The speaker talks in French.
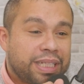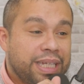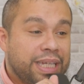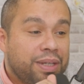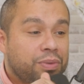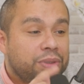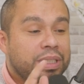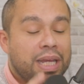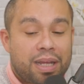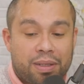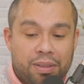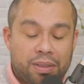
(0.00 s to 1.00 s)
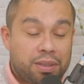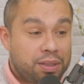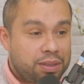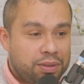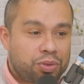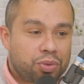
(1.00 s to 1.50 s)
Et on a
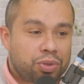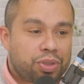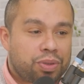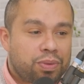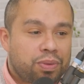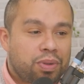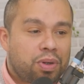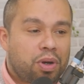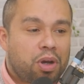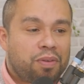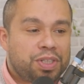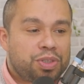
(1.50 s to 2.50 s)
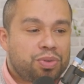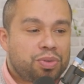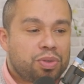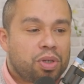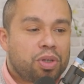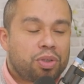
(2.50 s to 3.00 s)
donc en
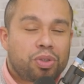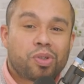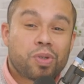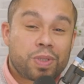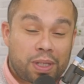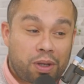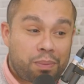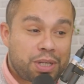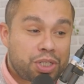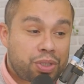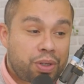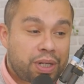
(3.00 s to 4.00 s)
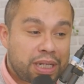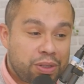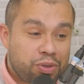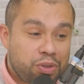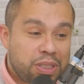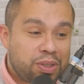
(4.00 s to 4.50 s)
visu deux erreurs majeures et
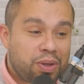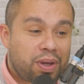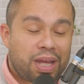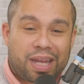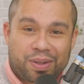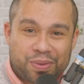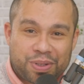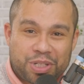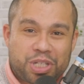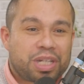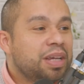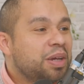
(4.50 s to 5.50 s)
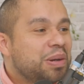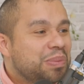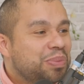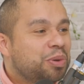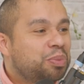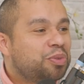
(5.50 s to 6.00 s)
une mineure à corriger
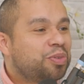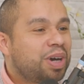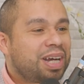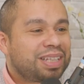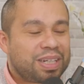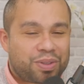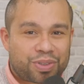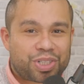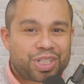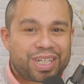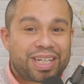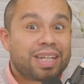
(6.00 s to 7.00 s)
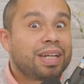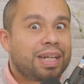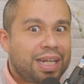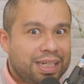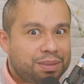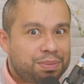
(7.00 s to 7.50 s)
pour pouvoir déclencher
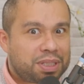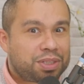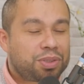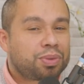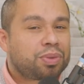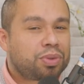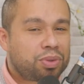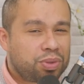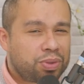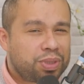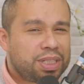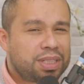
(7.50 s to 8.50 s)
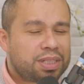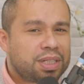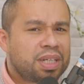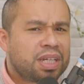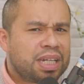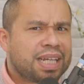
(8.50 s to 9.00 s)
l'acceptation de l'audit,
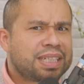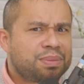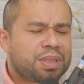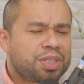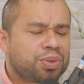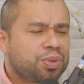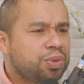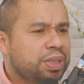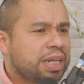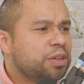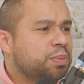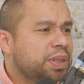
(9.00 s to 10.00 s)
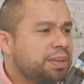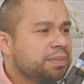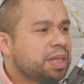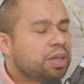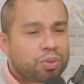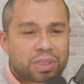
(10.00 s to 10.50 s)
l'acceptation du Calliope.
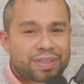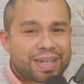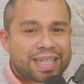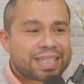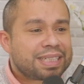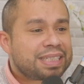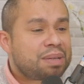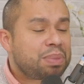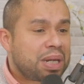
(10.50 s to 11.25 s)
Donc ça va être très simple.